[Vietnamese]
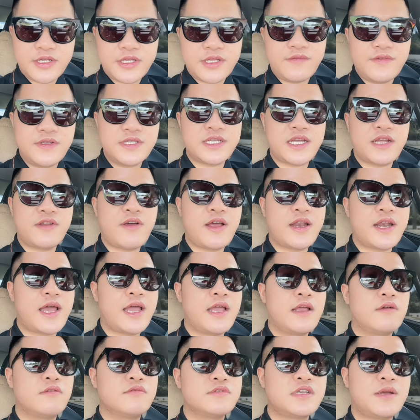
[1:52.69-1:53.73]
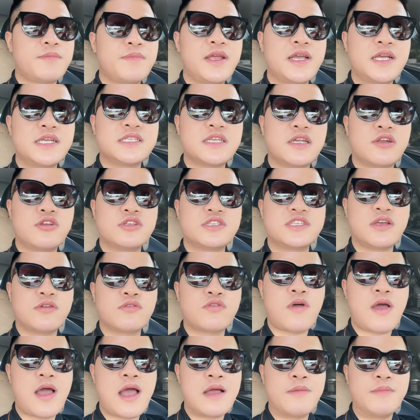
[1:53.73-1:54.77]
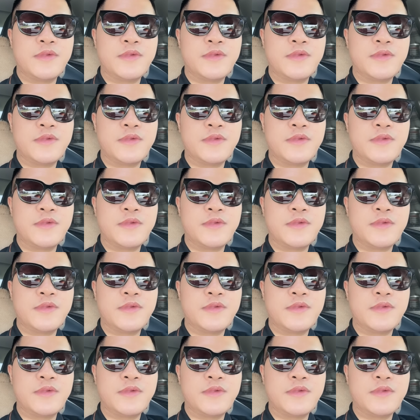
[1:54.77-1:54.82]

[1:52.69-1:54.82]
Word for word: Tại vì giai đoạn này cũng sắp đến cái giai đoạn giao thoa,